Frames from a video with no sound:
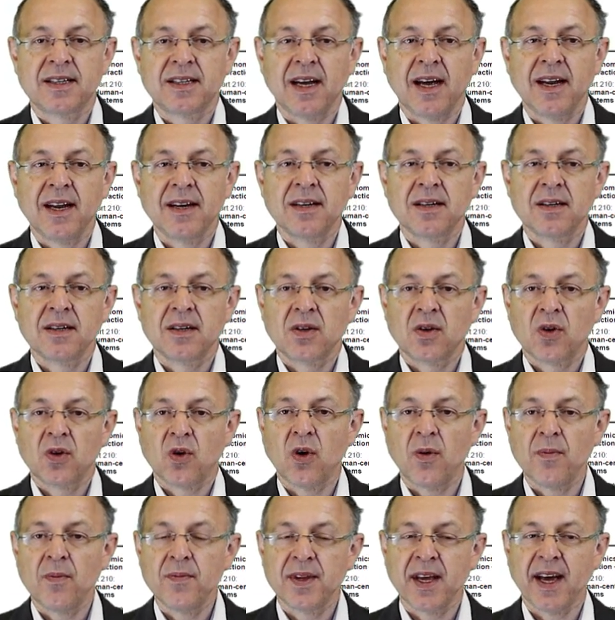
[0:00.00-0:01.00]
Dann
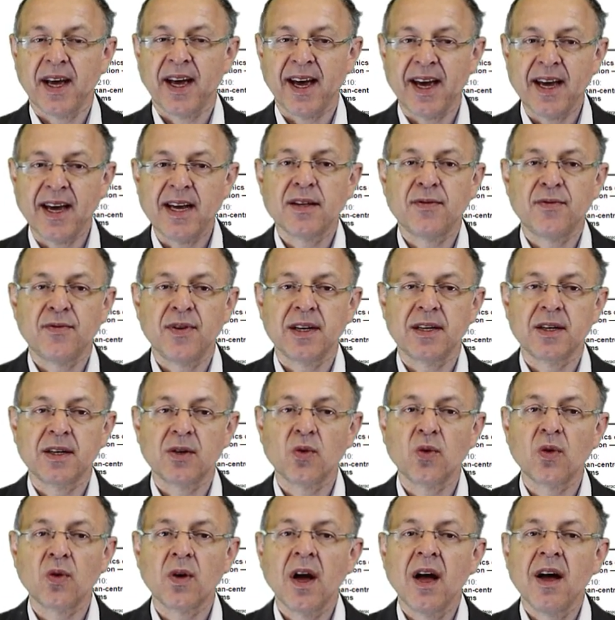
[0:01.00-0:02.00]
kommt eine
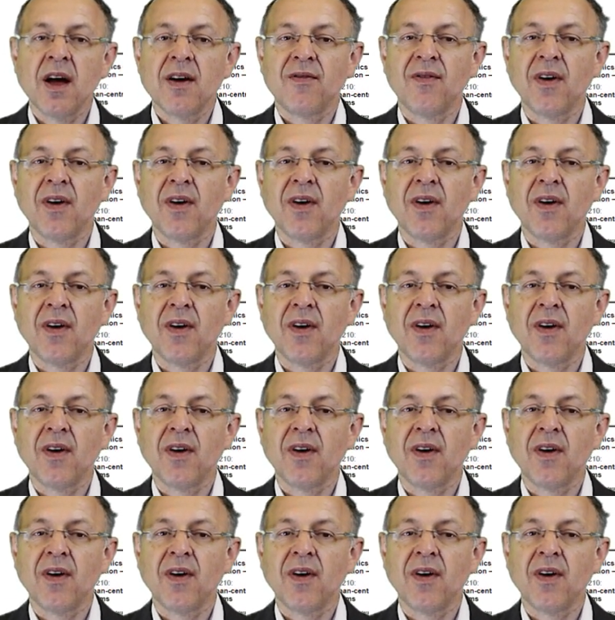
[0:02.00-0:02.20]
Rechtfertigung.